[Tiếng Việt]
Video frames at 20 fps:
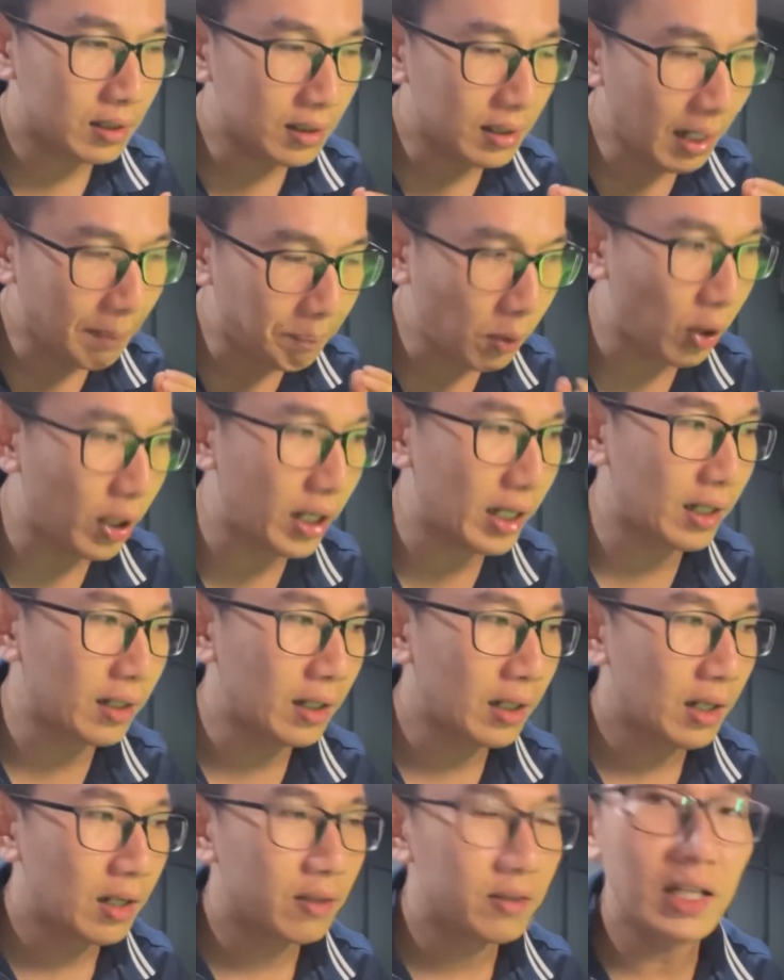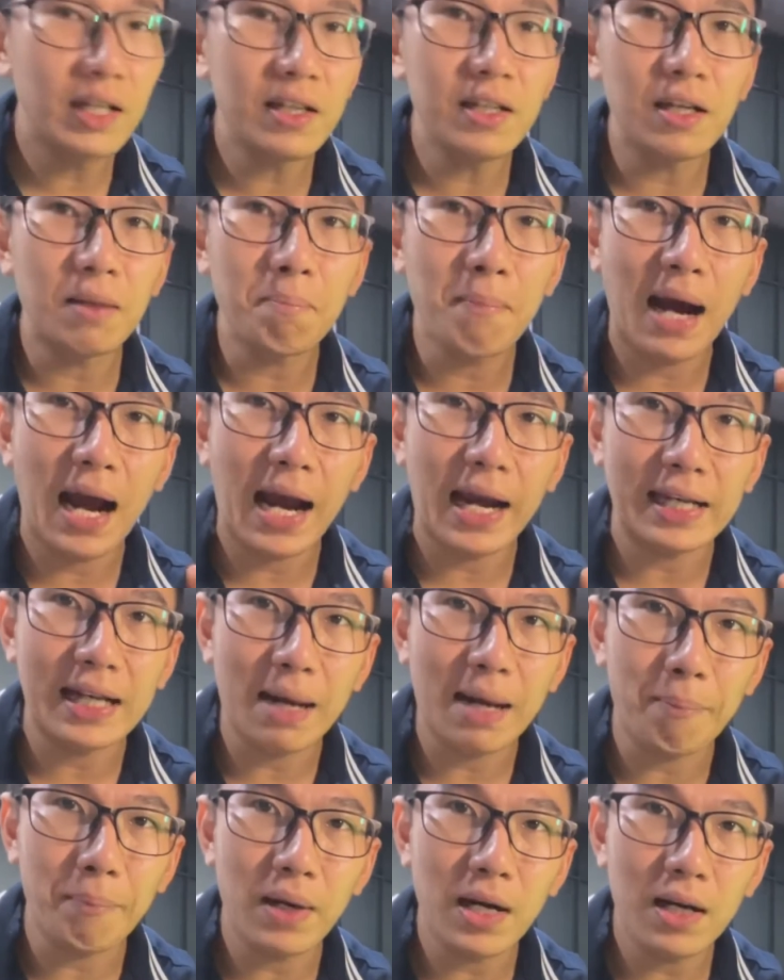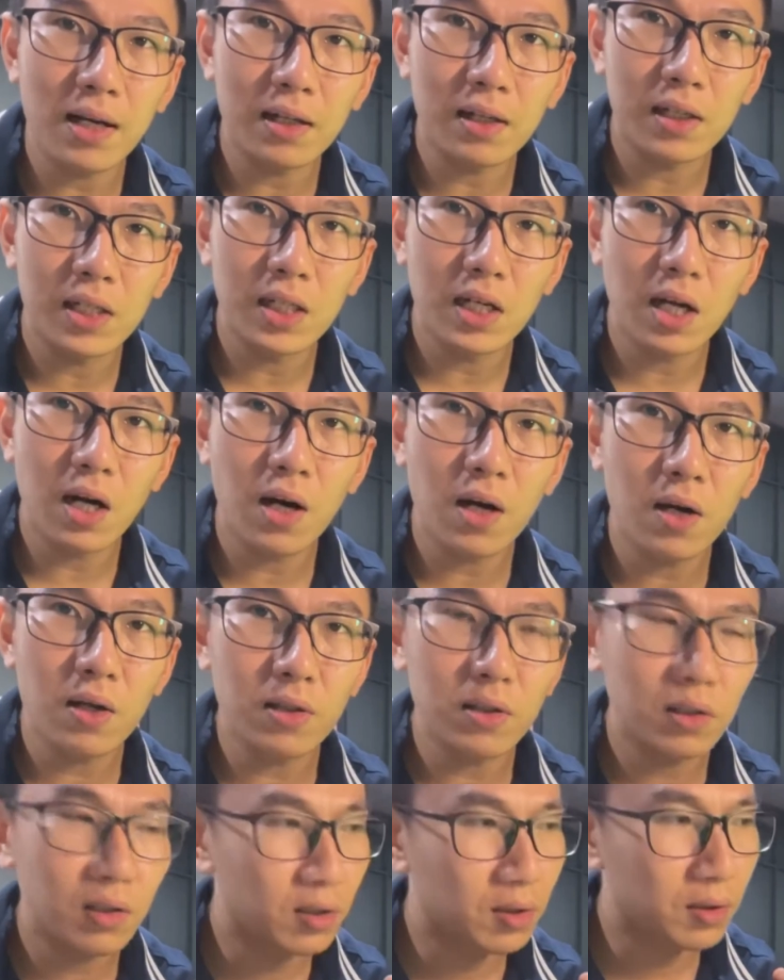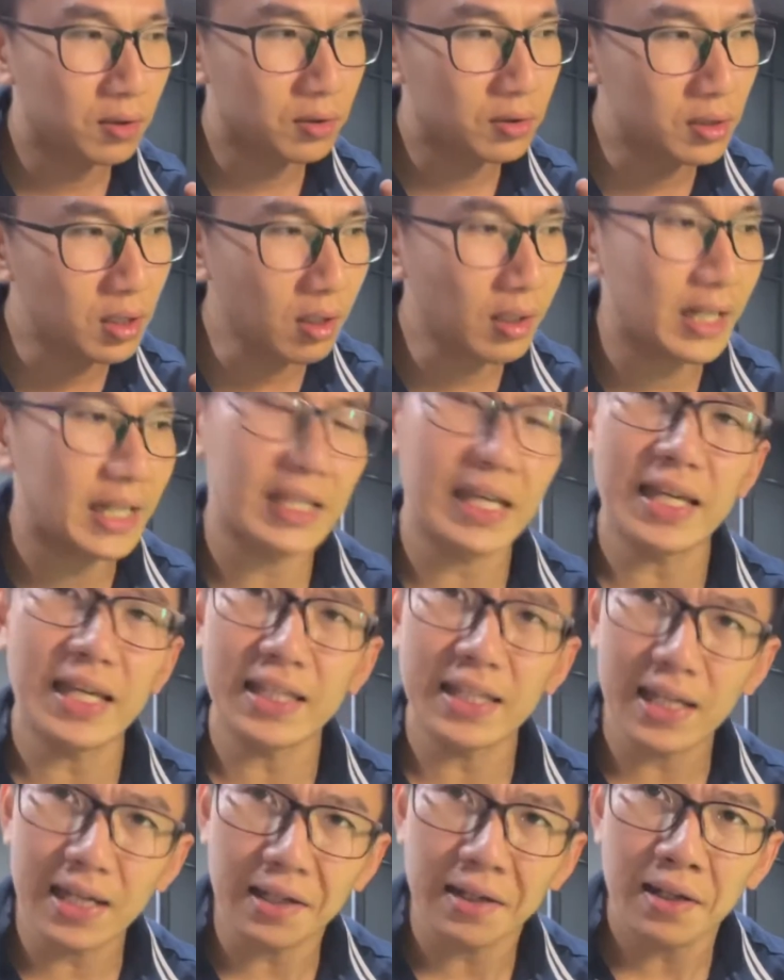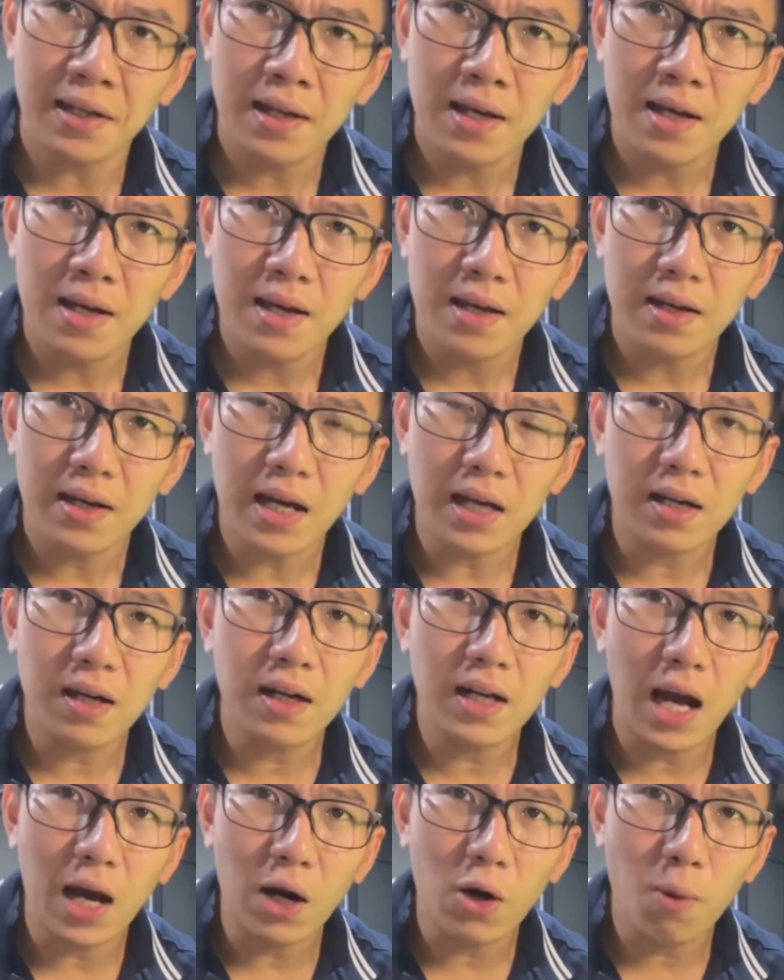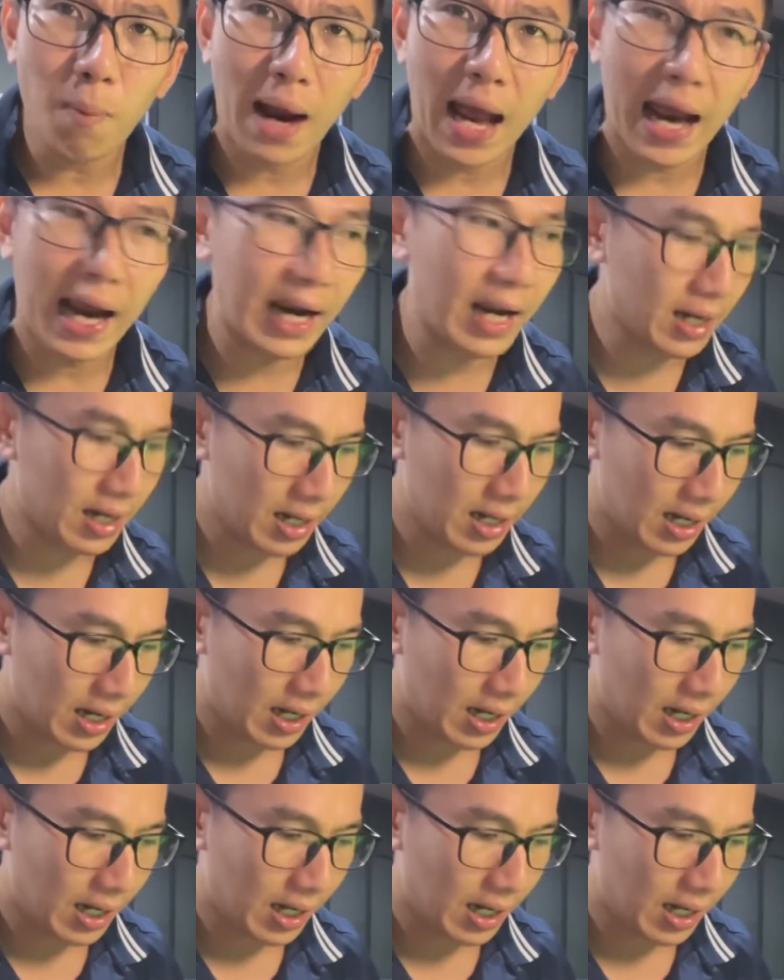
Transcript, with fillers: tập luyện với những bài tập á, nó rất là nhẹ nhàng để cơ thể của bạn á,